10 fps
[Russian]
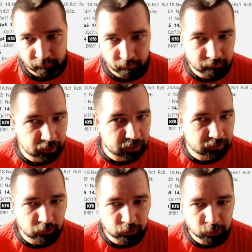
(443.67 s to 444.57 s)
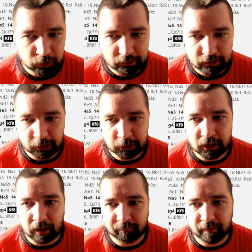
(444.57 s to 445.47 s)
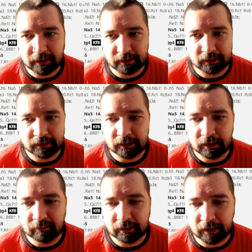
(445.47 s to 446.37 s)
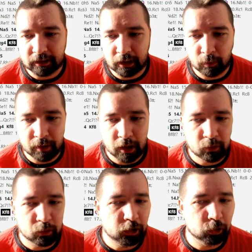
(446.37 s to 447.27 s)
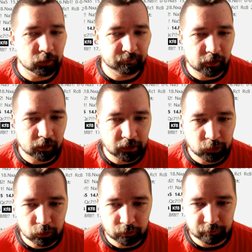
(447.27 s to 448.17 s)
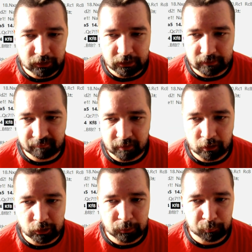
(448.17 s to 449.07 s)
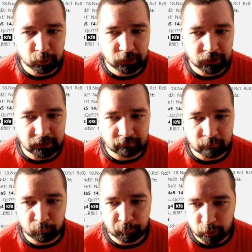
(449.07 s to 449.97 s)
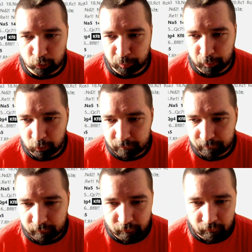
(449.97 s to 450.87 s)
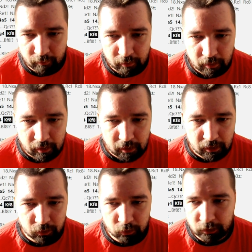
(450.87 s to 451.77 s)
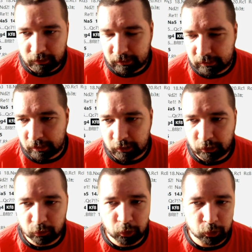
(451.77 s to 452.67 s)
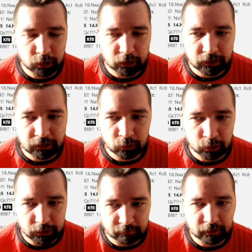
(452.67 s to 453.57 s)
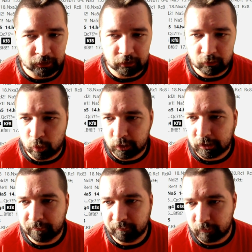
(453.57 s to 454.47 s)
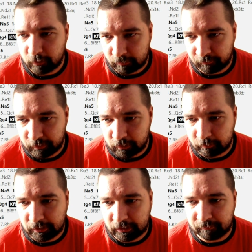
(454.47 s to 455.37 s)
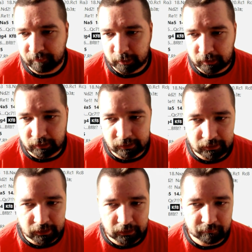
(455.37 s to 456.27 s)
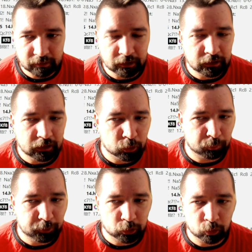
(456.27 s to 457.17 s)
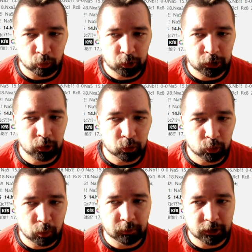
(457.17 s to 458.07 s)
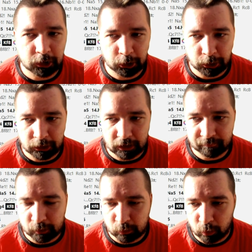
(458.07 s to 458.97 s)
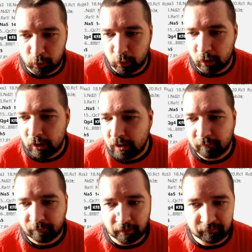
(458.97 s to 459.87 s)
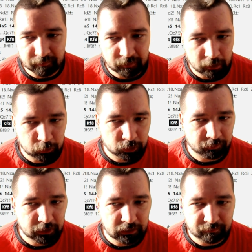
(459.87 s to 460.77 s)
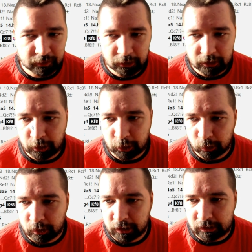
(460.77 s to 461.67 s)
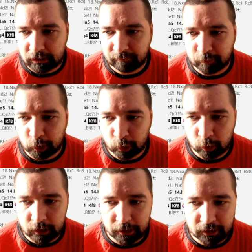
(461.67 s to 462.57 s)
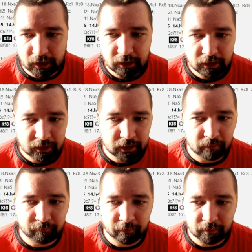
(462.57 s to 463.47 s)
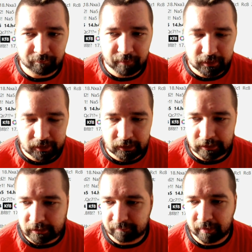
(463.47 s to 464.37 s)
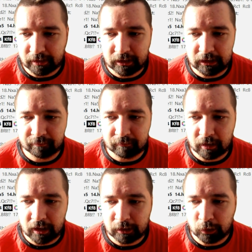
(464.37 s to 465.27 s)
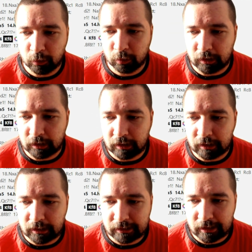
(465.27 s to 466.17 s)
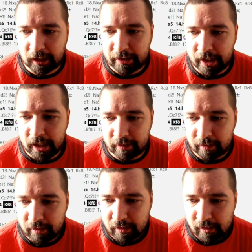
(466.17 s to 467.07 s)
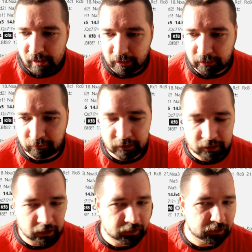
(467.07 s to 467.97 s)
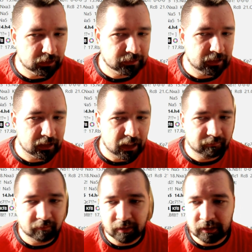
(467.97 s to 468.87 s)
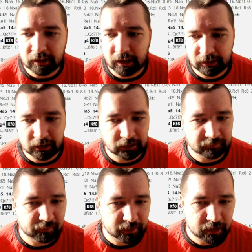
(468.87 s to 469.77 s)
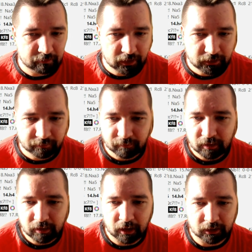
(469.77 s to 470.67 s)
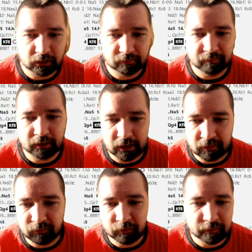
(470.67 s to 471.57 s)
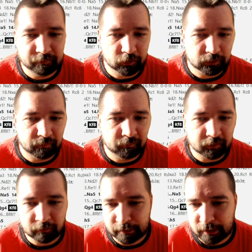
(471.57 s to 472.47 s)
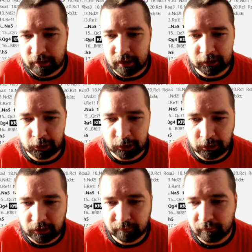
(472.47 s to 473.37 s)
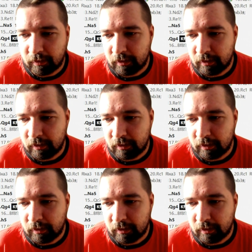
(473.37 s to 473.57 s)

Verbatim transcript: Мне казалось, что достаточно опасно становиться королем на одну линию с моей ладьей, ведь я собираюсь запустить свою пешку вперед. Ну и здесь, конечно, у черных есть тоже свои козы. То есть, во-первых, висит пешка на c3, и эту пешку очень неудобно защищать, поскольку помимо того, что висит пешка, еще и грозит прыжок коня на поле b3 с нападением на ладью и на слона. И вот, конечно, слона бы мне не хотелось бы отдавать хотелось бы каким-нибудь способом этого слона защитить.